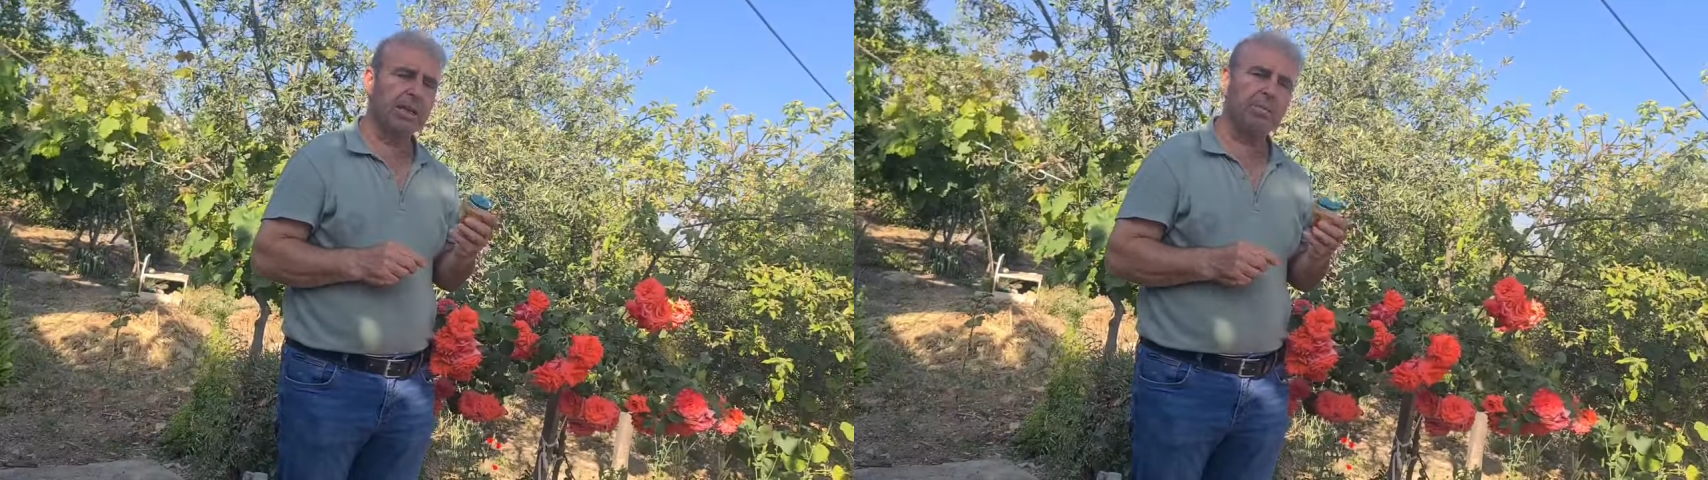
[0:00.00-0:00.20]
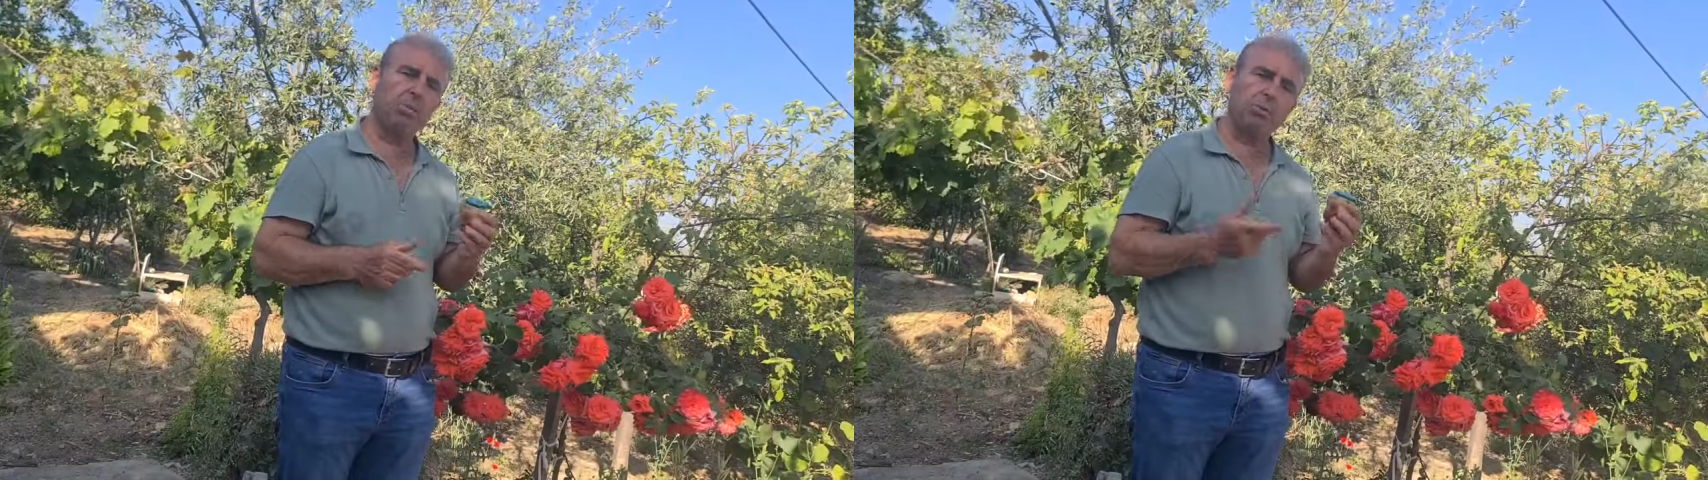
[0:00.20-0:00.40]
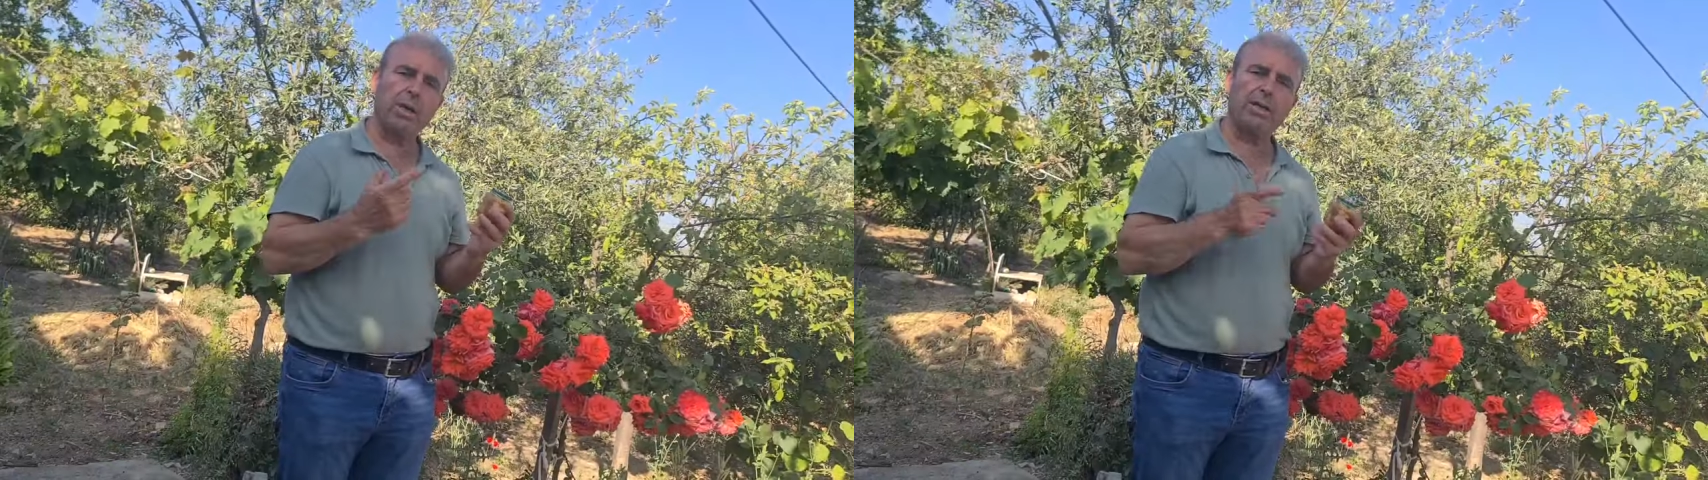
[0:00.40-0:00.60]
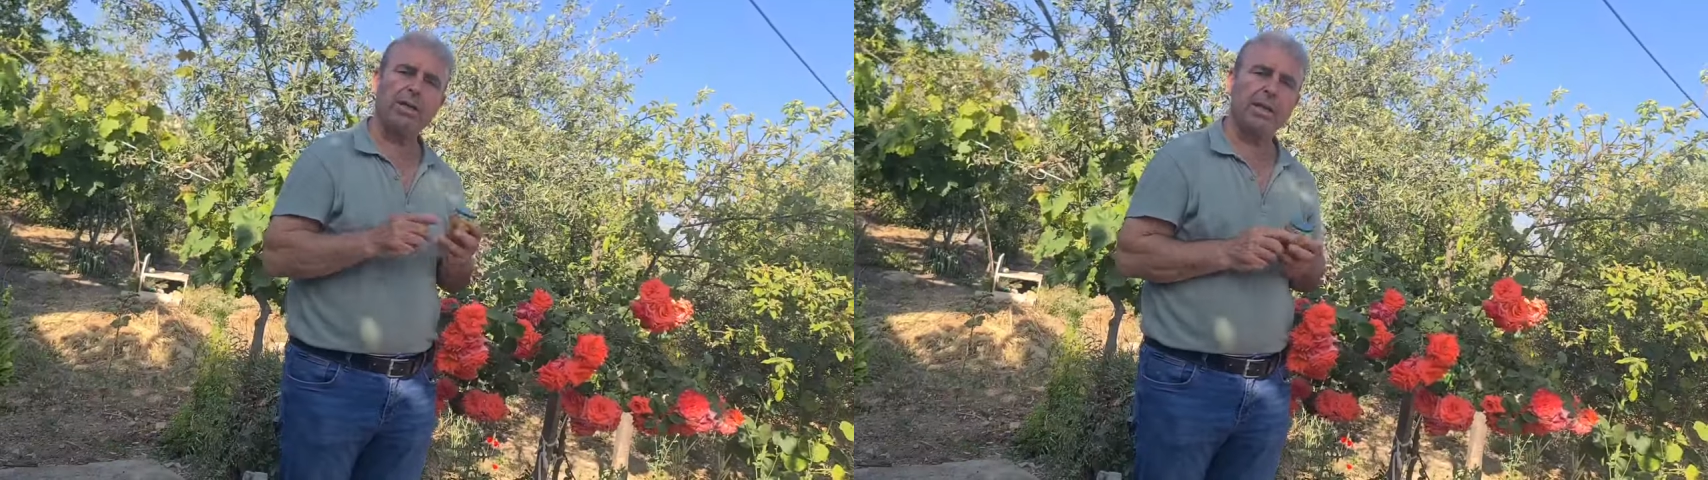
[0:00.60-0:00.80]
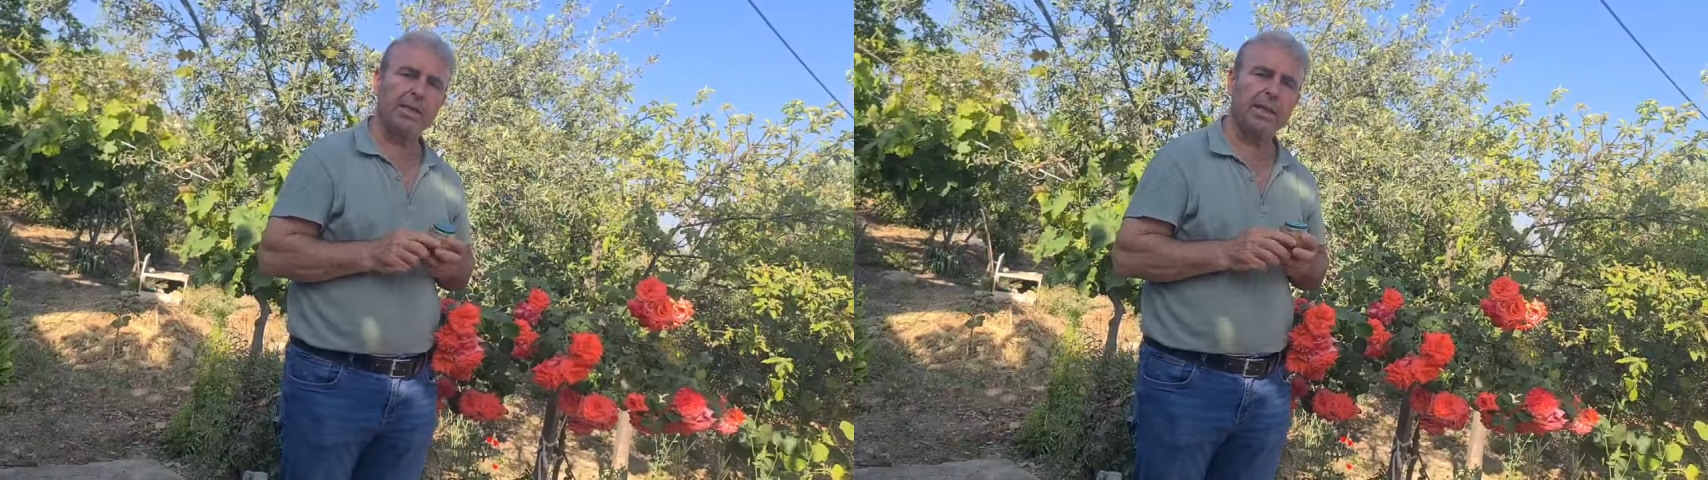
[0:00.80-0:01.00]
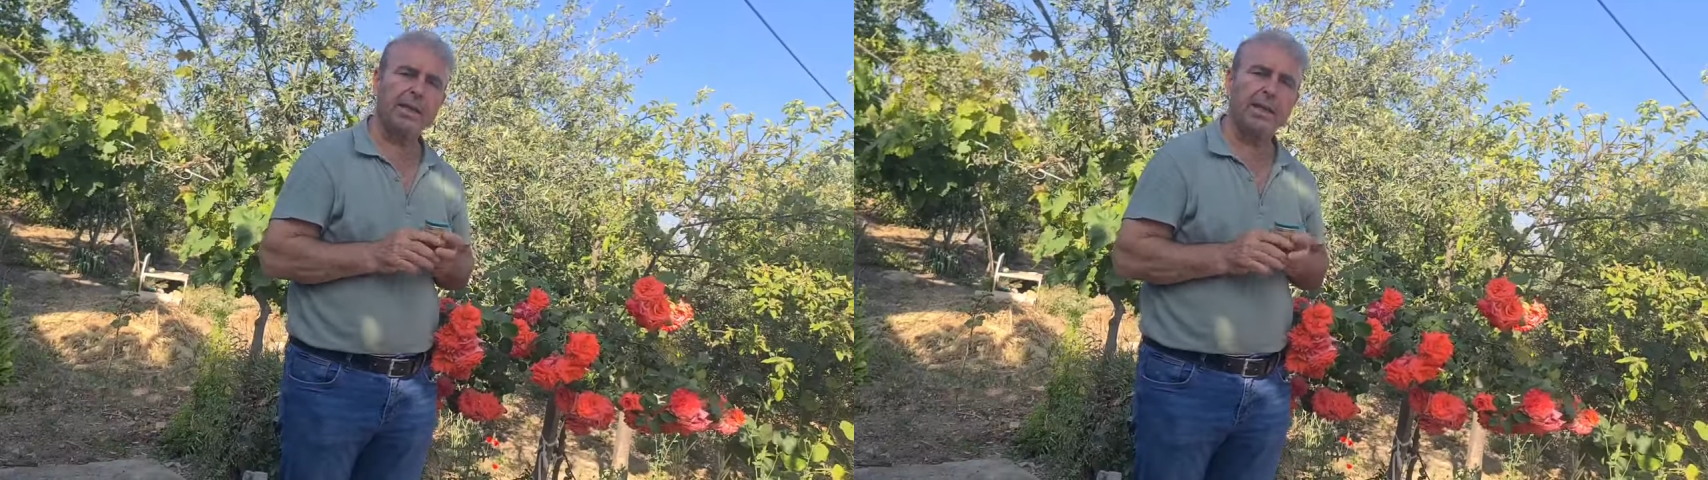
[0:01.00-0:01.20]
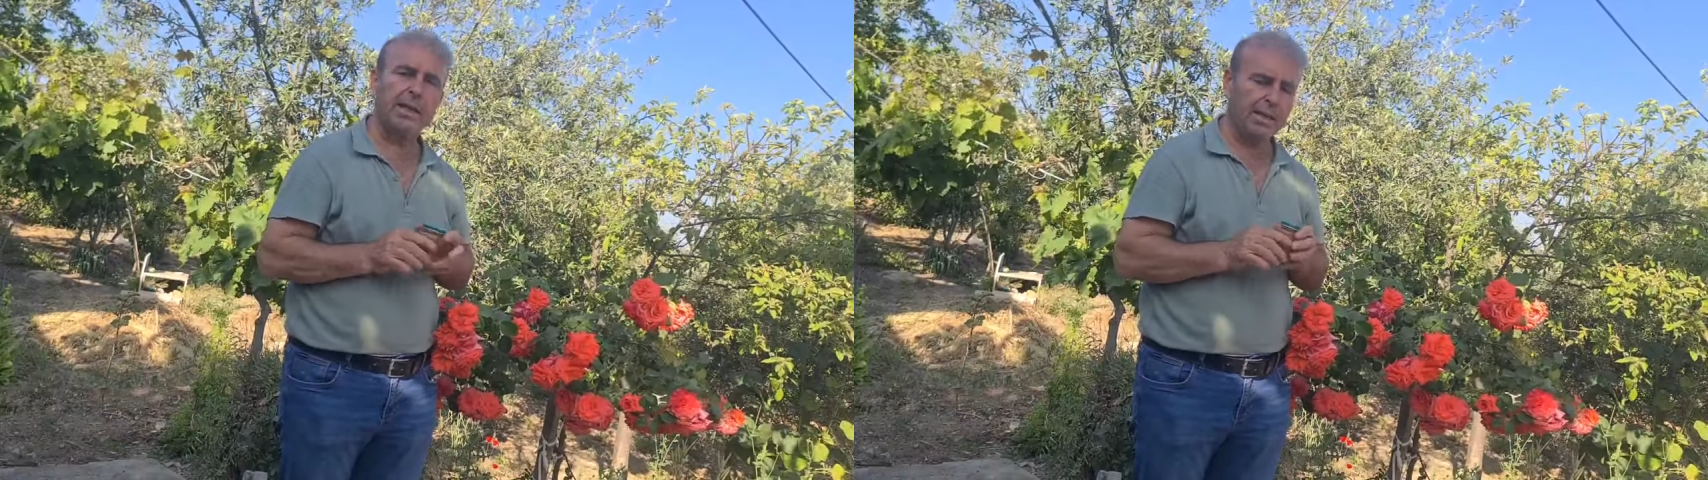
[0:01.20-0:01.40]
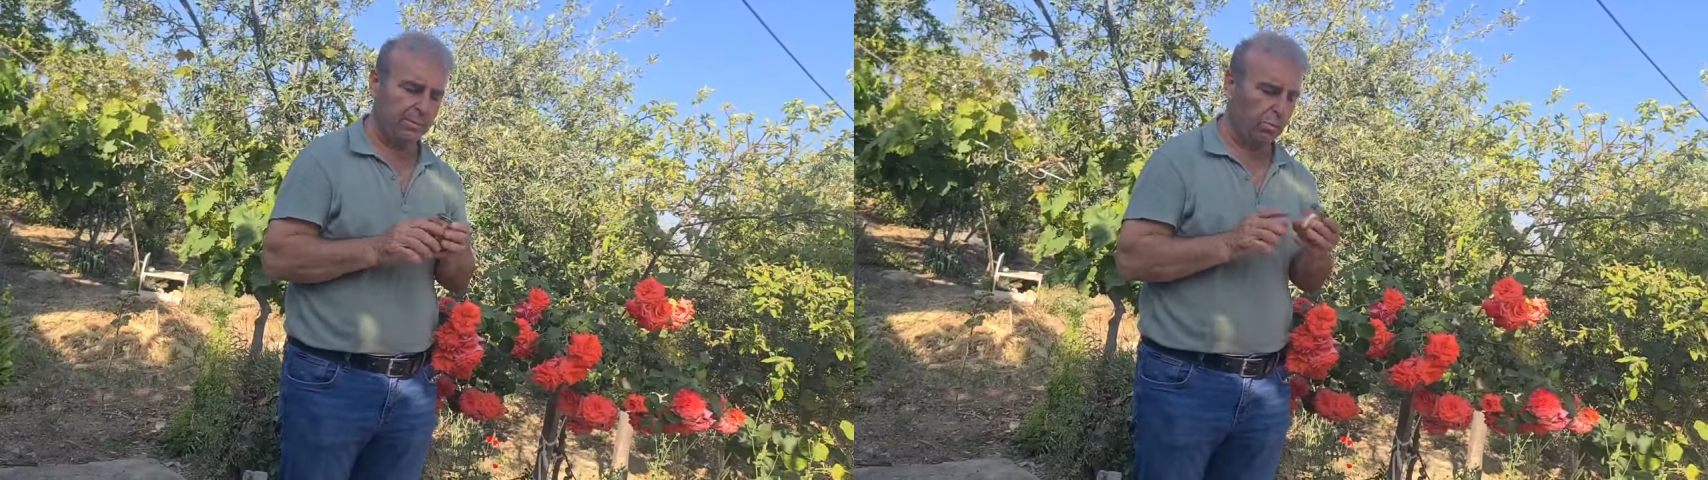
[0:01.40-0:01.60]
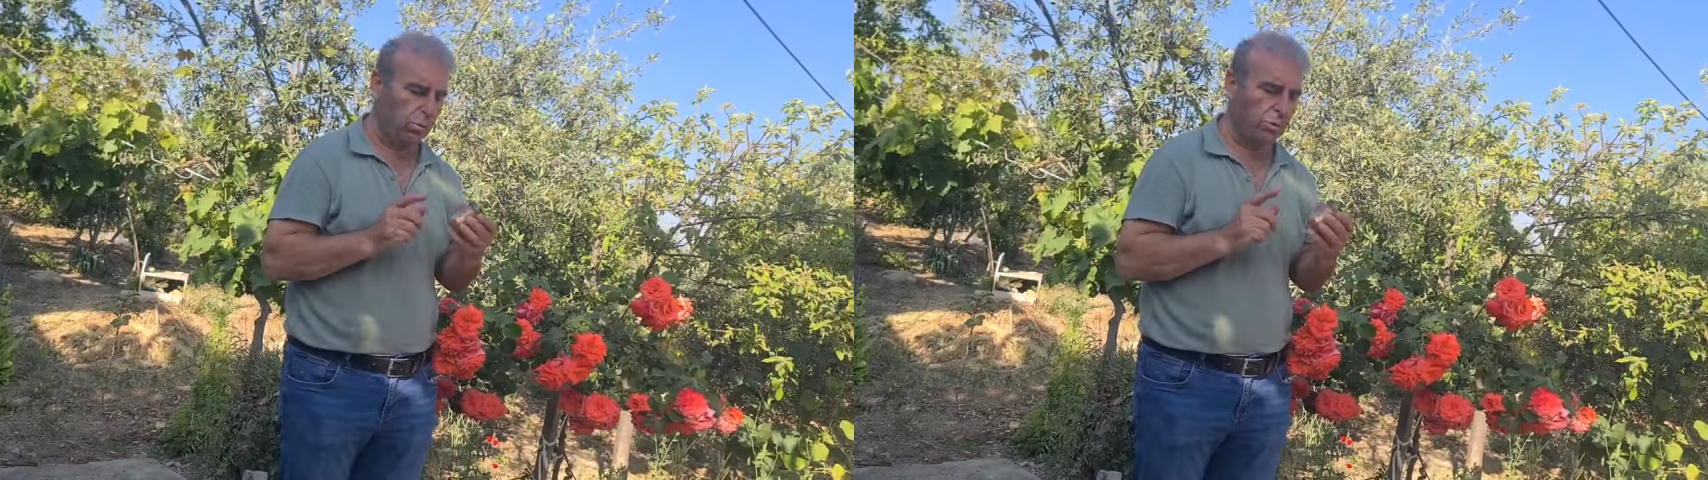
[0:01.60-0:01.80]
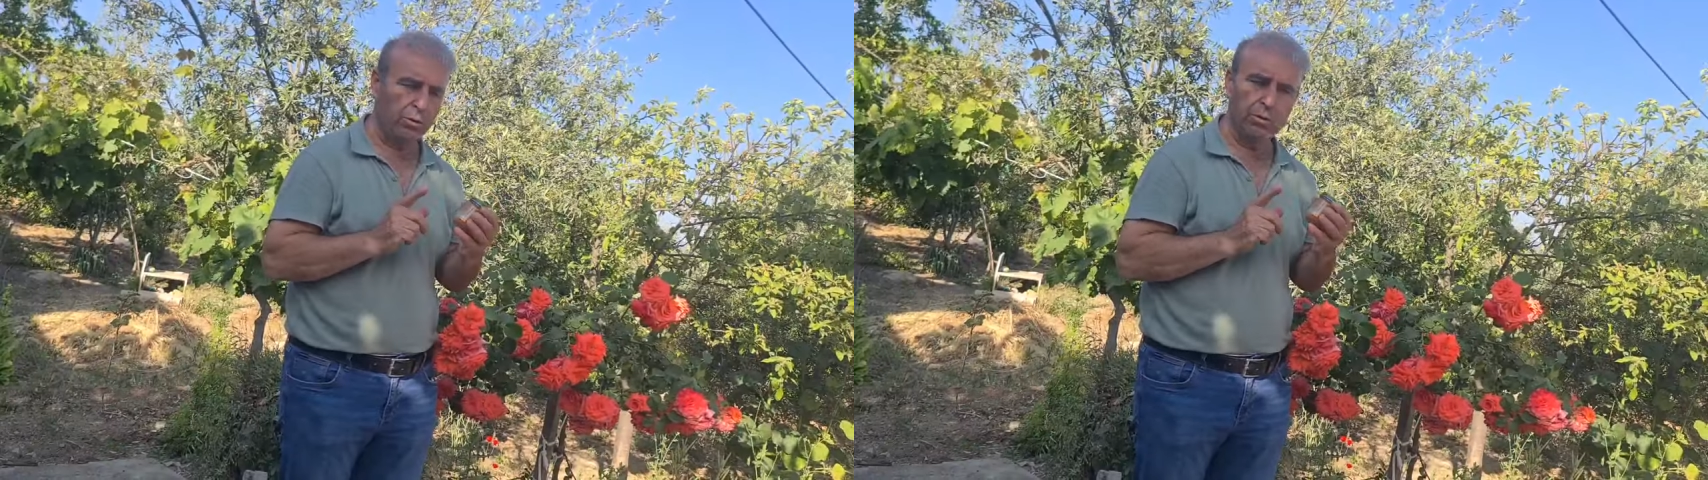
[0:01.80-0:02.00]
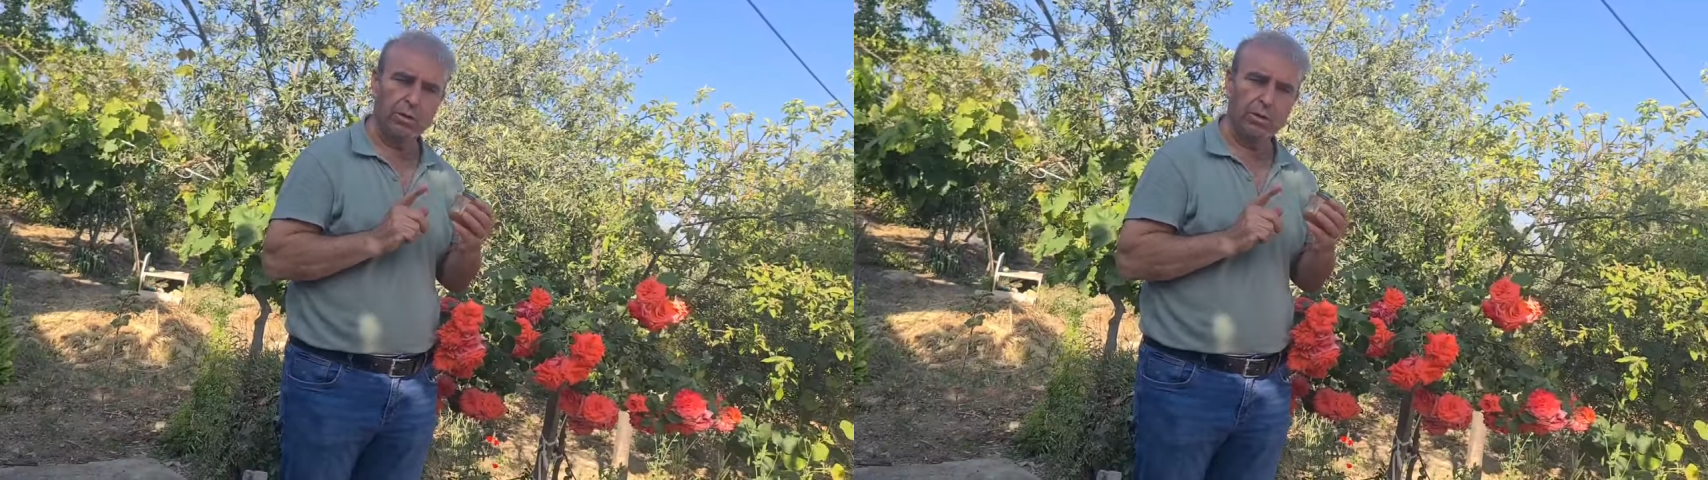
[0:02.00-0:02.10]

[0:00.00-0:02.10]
çok taneli küçük meyveler bulunuyor.